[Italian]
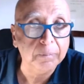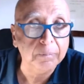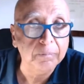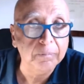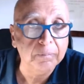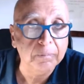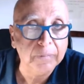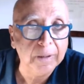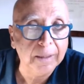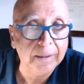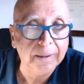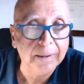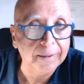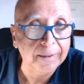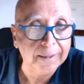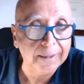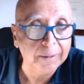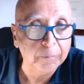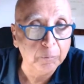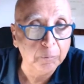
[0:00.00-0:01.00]
da
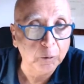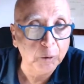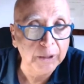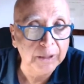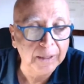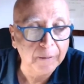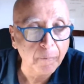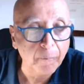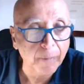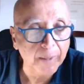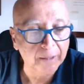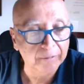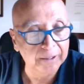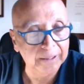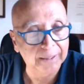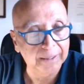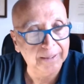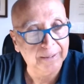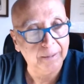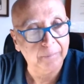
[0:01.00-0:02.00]
distribuire,
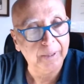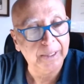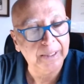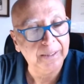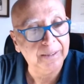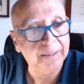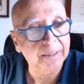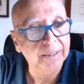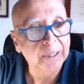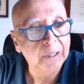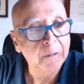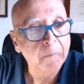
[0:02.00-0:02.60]
evidentemente.